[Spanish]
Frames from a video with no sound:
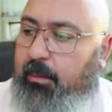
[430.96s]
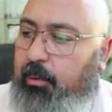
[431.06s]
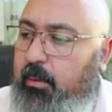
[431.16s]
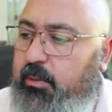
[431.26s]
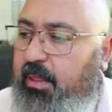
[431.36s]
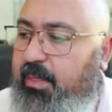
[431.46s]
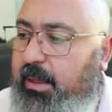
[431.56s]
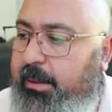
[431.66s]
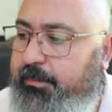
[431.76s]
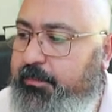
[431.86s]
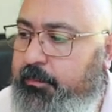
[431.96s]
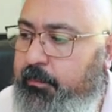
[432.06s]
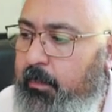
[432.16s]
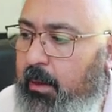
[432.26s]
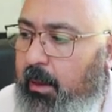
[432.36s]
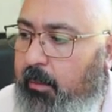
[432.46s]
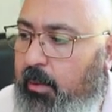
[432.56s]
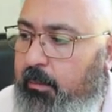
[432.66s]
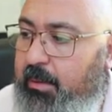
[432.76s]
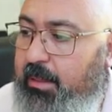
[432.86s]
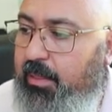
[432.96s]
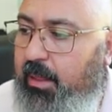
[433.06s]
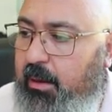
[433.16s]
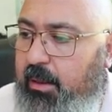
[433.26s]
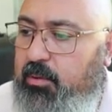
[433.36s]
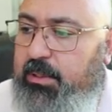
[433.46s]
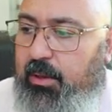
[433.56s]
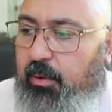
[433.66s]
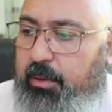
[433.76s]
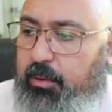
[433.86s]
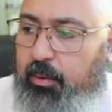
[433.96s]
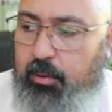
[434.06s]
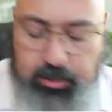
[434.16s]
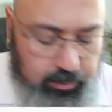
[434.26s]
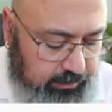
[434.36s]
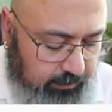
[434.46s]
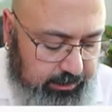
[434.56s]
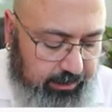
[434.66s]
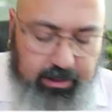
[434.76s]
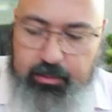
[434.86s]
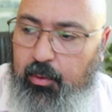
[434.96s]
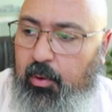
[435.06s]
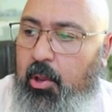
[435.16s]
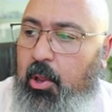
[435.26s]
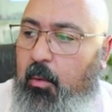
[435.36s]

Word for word: que podemos hacer que permite hacer, ya os digo, eh, todo esto lo estamos haciendo